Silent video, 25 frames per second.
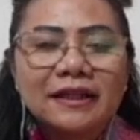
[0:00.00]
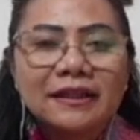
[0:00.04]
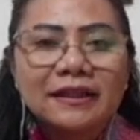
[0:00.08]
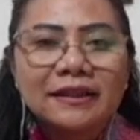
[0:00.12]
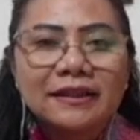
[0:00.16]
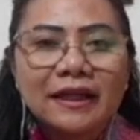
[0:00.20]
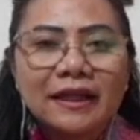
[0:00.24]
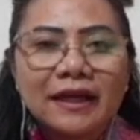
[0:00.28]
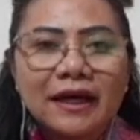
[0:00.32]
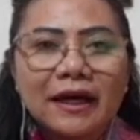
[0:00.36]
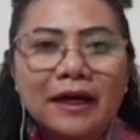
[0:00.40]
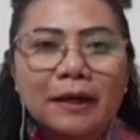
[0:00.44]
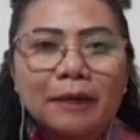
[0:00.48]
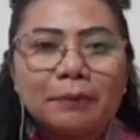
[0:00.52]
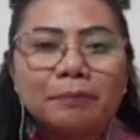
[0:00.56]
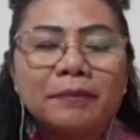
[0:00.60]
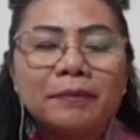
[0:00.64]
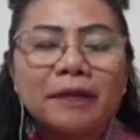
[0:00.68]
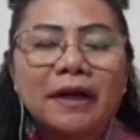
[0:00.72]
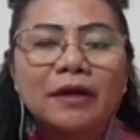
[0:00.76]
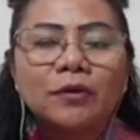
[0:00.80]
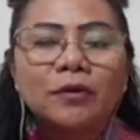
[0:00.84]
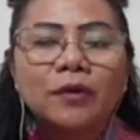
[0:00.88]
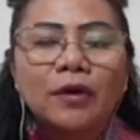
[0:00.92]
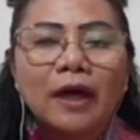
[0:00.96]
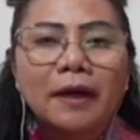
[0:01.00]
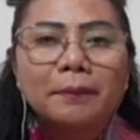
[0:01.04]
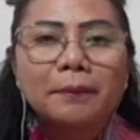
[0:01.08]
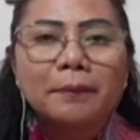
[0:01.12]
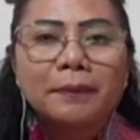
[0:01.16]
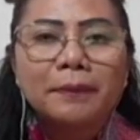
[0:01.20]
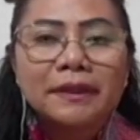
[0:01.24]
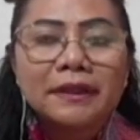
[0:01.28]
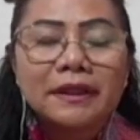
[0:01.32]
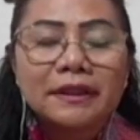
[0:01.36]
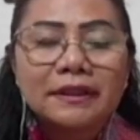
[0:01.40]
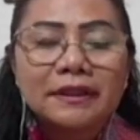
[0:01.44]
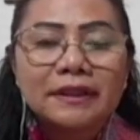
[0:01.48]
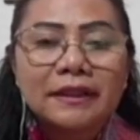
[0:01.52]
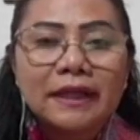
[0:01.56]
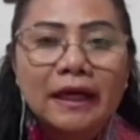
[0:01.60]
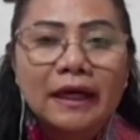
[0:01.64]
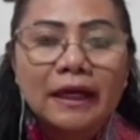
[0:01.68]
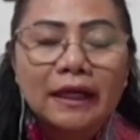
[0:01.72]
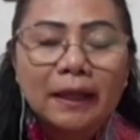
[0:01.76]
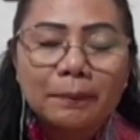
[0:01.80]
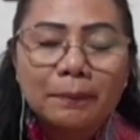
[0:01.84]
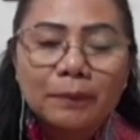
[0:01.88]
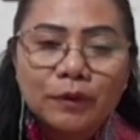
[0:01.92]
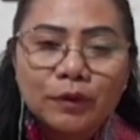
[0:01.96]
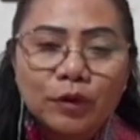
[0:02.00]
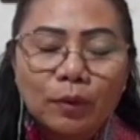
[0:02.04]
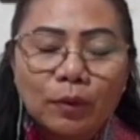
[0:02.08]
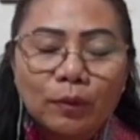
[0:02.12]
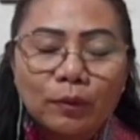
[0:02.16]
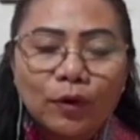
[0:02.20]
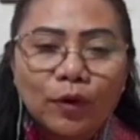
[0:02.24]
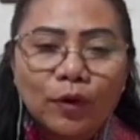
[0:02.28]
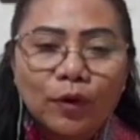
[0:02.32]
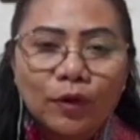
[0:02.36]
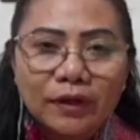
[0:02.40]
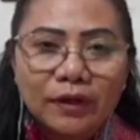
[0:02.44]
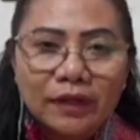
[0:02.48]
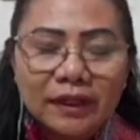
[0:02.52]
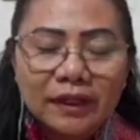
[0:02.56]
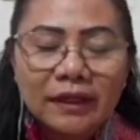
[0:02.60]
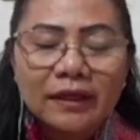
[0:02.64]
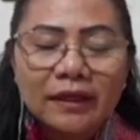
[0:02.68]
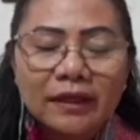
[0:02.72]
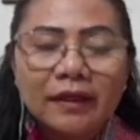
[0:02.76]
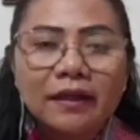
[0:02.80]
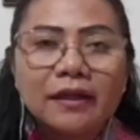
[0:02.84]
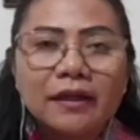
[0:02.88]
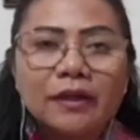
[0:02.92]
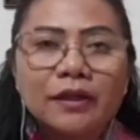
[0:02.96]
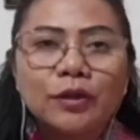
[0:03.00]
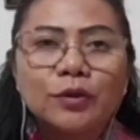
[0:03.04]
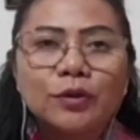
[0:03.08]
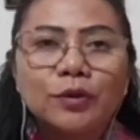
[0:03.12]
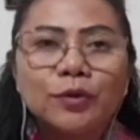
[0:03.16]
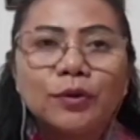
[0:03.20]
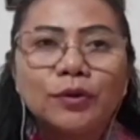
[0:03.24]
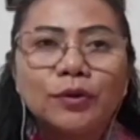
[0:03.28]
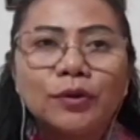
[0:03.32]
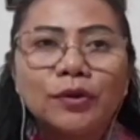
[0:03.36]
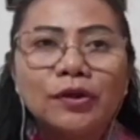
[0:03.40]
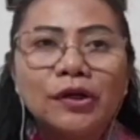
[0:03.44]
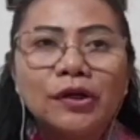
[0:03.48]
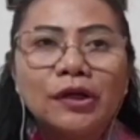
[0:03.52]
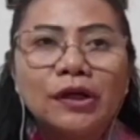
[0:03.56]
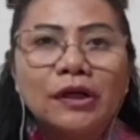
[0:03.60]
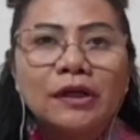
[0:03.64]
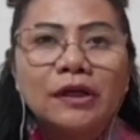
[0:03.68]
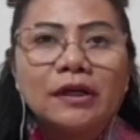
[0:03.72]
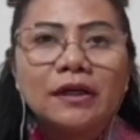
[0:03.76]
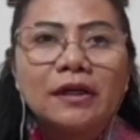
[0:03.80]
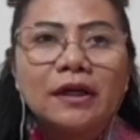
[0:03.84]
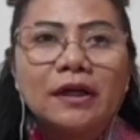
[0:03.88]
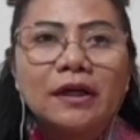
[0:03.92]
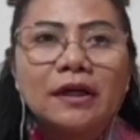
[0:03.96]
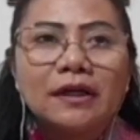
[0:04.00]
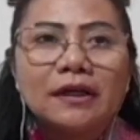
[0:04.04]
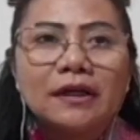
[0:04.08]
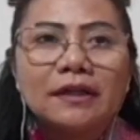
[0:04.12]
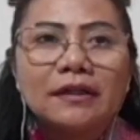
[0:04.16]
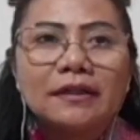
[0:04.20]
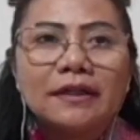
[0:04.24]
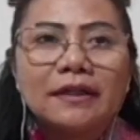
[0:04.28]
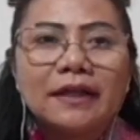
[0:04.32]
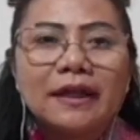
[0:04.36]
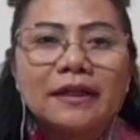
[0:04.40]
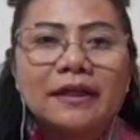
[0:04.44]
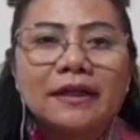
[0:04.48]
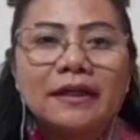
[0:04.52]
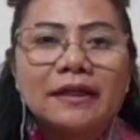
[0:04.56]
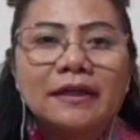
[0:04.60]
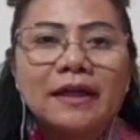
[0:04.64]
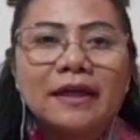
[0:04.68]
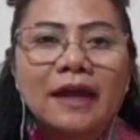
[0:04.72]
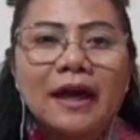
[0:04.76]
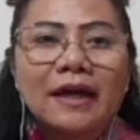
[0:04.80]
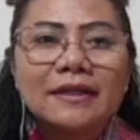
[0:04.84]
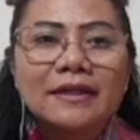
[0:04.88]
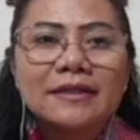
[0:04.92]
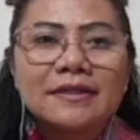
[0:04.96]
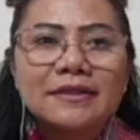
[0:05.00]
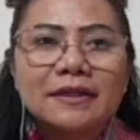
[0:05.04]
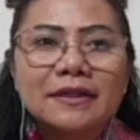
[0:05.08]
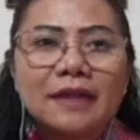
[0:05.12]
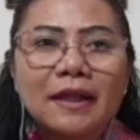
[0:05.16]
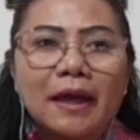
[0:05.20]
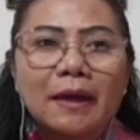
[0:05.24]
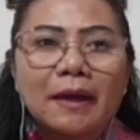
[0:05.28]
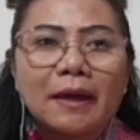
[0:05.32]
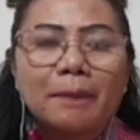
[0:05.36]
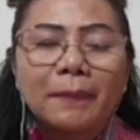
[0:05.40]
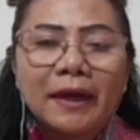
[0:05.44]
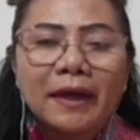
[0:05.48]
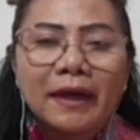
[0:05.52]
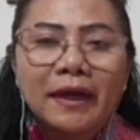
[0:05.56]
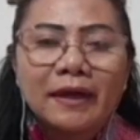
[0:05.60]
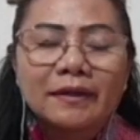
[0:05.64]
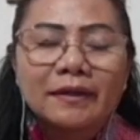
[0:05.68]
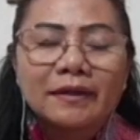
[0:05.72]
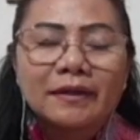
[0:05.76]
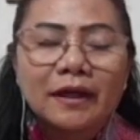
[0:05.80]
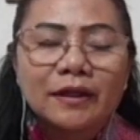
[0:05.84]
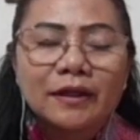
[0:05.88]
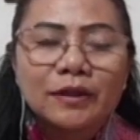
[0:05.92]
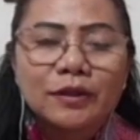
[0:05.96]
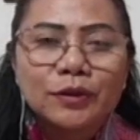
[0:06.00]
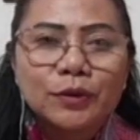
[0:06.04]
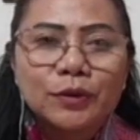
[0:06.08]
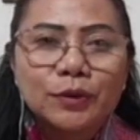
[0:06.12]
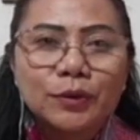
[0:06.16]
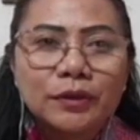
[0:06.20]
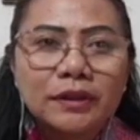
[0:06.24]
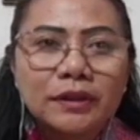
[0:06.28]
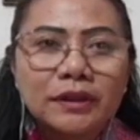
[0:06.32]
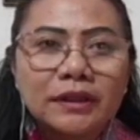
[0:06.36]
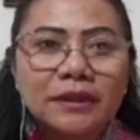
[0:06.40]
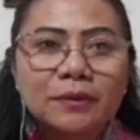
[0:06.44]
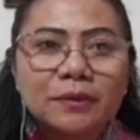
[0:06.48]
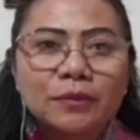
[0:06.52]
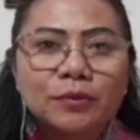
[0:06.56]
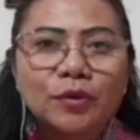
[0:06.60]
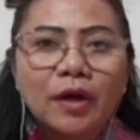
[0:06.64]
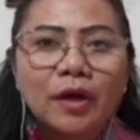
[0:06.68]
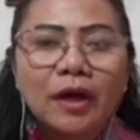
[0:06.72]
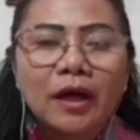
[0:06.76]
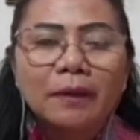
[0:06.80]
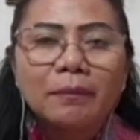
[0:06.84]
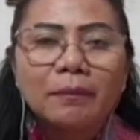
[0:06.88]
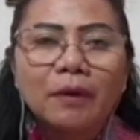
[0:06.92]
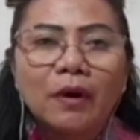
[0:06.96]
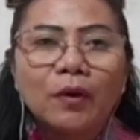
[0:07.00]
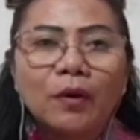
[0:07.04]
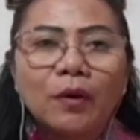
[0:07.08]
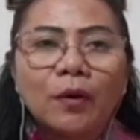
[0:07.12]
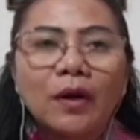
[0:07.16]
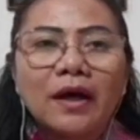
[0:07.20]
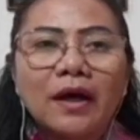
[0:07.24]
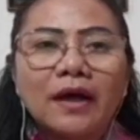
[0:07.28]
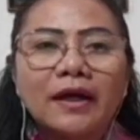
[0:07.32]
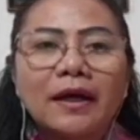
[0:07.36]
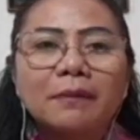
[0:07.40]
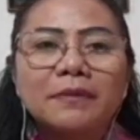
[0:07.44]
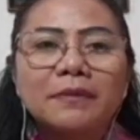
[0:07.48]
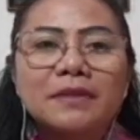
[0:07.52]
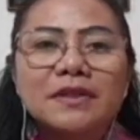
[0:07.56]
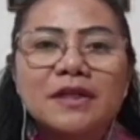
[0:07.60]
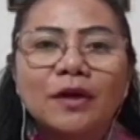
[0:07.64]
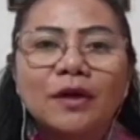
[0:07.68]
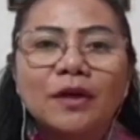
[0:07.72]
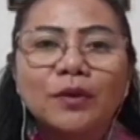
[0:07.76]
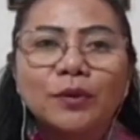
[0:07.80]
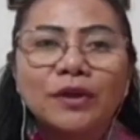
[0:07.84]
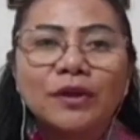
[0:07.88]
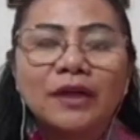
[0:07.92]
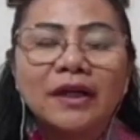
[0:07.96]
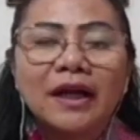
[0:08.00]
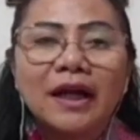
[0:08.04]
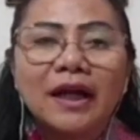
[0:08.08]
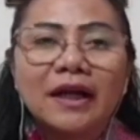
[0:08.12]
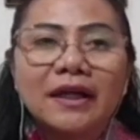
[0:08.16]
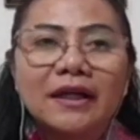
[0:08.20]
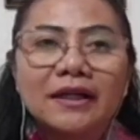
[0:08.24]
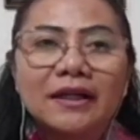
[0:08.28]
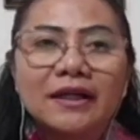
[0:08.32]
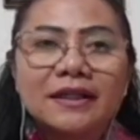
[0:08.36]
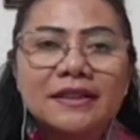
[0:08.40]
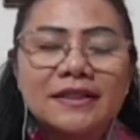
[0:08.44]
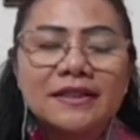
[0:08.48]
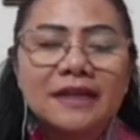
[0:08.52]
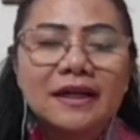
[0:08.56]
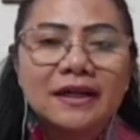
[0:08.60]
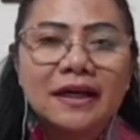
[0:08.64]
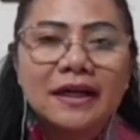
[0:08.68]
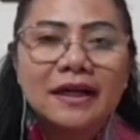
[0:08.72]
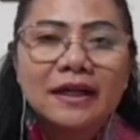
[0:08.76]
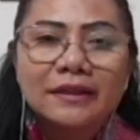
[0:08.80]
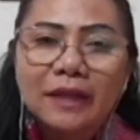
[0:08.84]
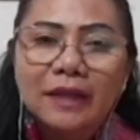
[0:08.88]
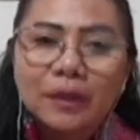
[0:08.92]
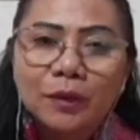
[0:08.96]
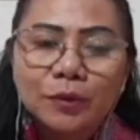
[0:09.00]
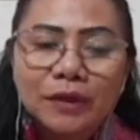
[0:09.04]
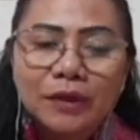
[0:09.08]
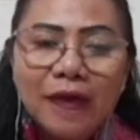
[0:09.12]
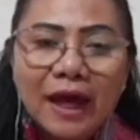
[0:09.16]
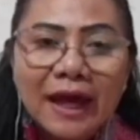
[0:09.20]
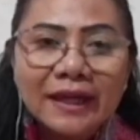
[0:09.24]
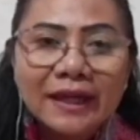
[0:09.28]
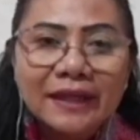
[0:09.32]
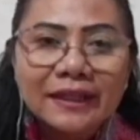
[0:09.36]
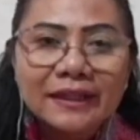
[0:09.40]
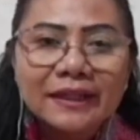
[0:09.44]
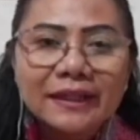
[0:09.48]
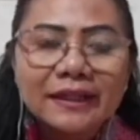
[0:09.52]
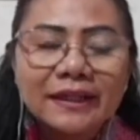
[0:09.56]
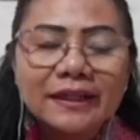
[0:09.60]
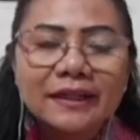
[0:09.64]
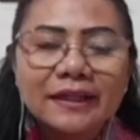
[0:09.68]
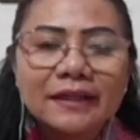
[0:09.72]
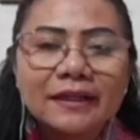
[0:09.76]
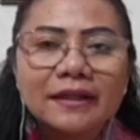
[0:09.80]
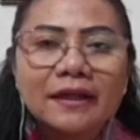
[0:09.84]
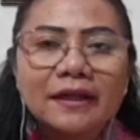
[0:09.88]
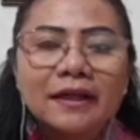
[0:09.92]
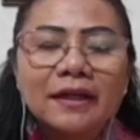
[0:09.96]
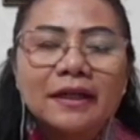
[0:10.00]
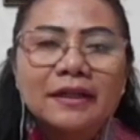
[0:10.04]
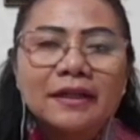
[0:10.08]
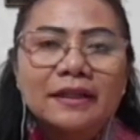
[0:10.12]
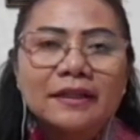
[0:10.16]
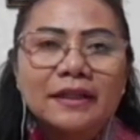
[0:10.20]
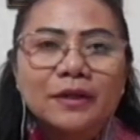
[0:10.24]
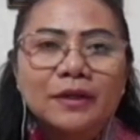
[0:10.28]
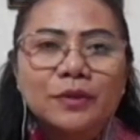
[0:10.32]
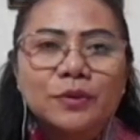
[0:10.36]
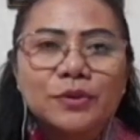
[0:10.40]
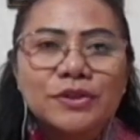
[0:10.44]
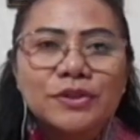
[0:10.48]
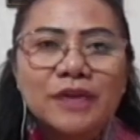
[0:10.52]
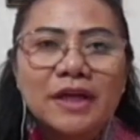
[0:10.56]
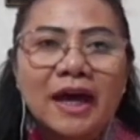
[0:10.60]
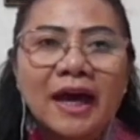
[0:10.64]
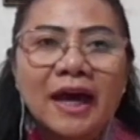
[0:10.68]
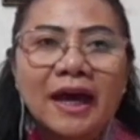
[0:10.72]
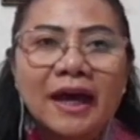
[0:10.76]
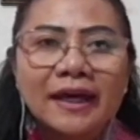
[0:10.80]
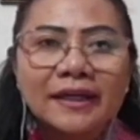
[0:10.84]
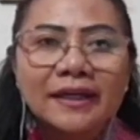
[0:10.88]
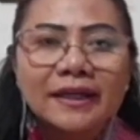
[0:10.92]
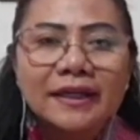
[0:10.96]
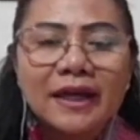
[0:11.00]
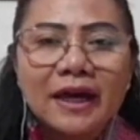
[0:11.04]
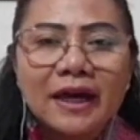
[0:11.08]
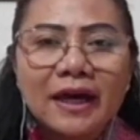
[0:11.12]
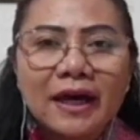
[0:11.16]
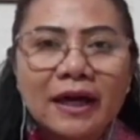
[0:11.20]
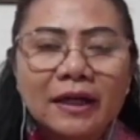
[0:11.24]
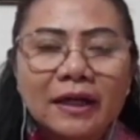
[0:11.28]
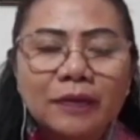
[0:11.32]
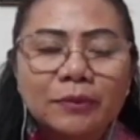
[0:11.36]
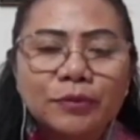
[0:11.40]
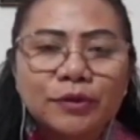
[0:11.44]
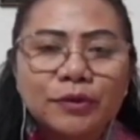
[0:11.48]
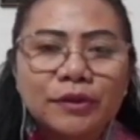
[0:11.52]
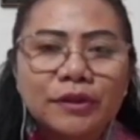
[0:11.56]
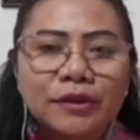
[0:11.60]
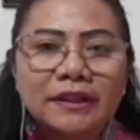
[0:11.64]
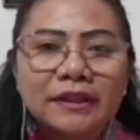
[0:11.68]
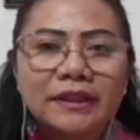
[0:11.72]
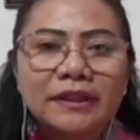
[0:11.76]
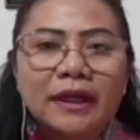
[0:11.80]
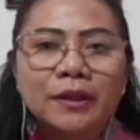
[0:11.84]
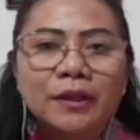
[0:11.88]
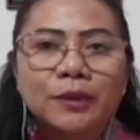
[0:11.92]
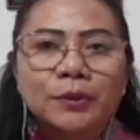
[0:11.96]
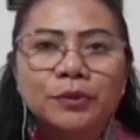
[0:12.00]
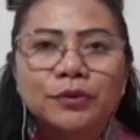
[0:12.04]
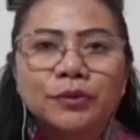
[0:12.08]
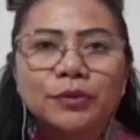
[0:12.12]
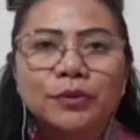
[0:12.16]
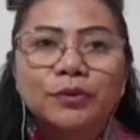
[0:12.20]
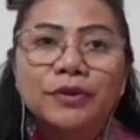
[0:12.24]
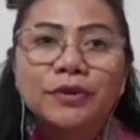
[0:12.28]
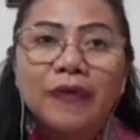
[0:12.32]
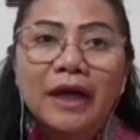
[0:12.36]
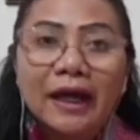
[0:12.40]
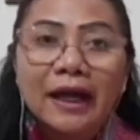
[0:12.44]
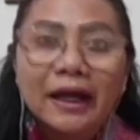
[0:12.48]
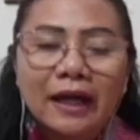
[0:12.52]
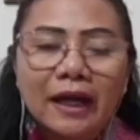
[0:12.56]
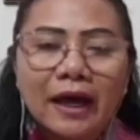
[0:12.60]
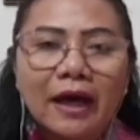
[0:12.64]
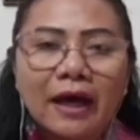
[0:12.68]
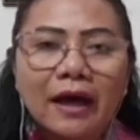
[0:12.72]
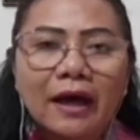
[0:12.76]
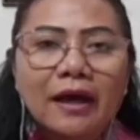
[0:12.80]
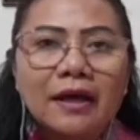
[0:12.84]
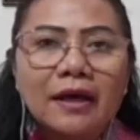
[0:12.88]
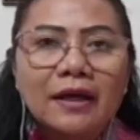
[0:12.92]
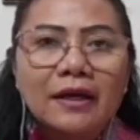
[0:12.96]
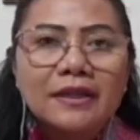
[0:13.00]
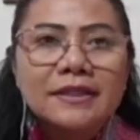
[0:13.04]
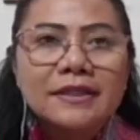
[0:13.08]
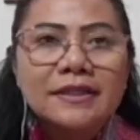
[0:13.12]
setelah kita melakukan penyelidikan epidemiologi itu uh, dari hasil PE-nya itu ditemukan bahwa yang bersangkutan ada gejala takut air, takut cahaya, kemudian takut udara.